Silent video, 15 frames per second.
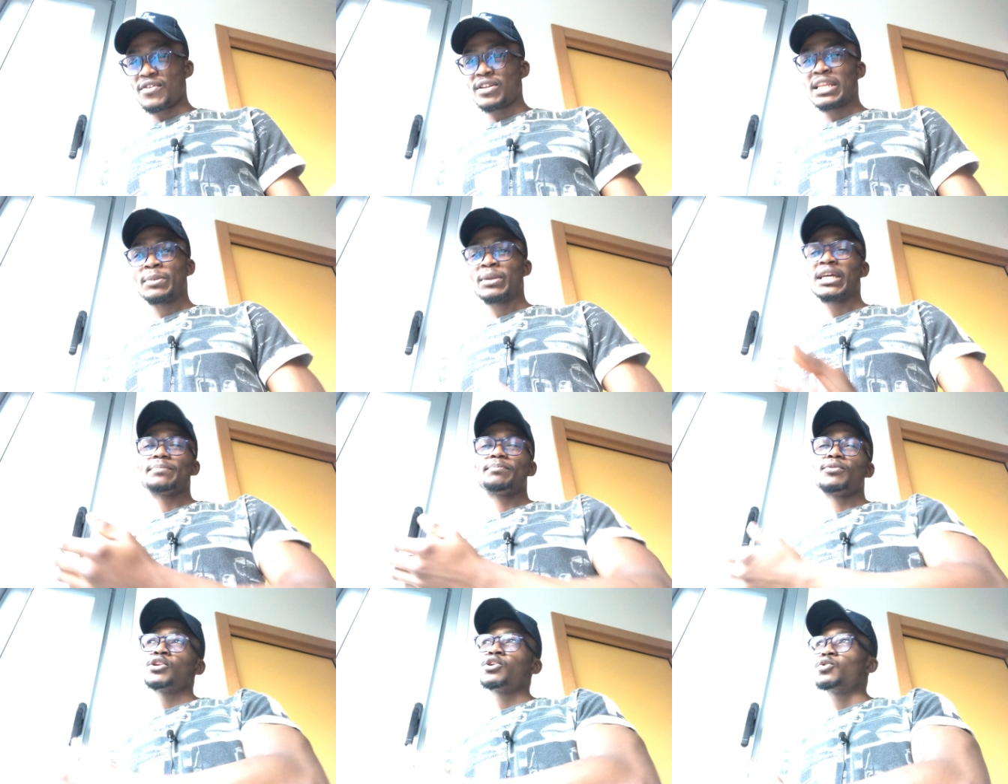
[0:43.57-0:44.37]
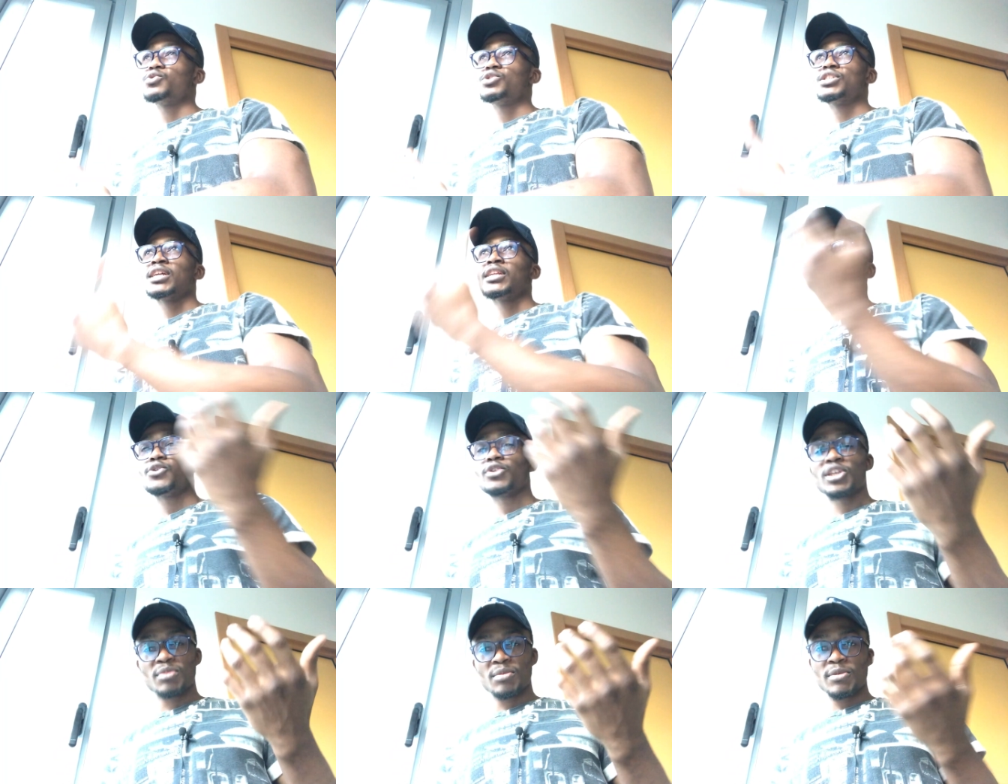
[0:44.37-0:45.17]
il y a plein de logiciels
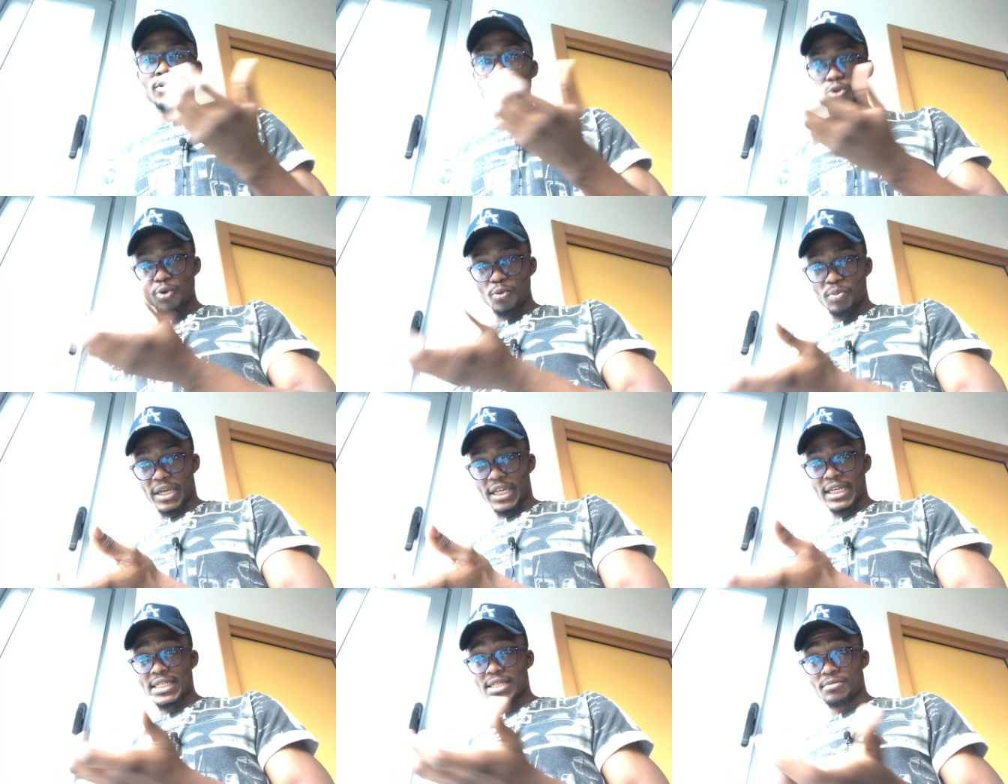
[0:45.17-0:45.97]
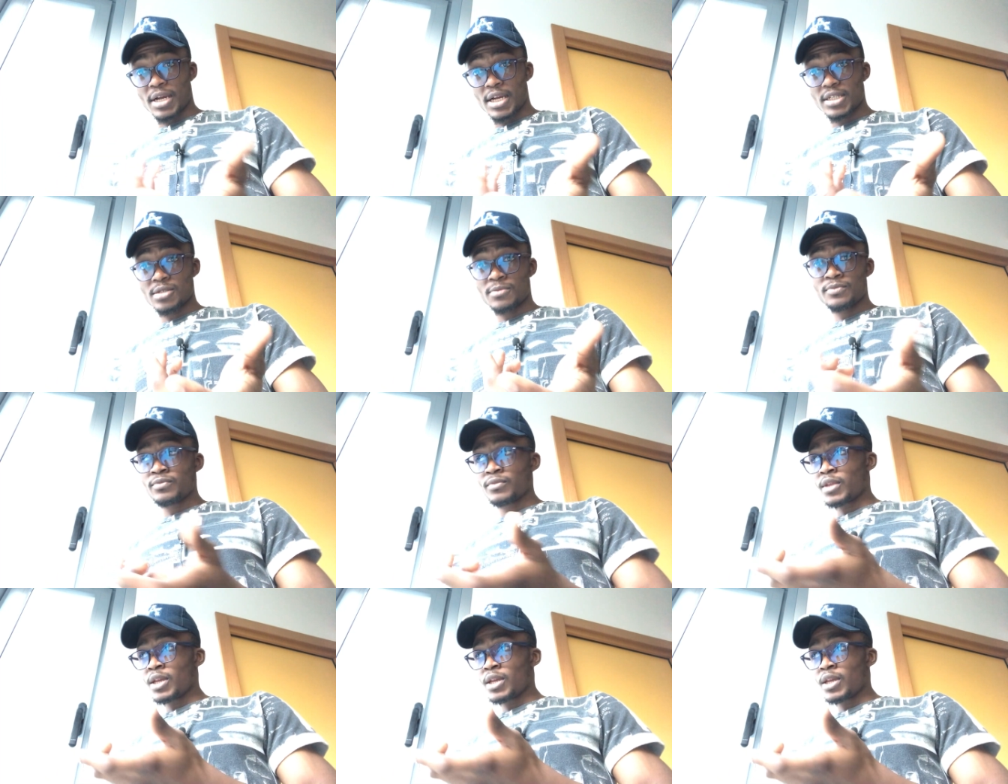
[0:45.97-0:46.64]
qui permettent de récupérer des images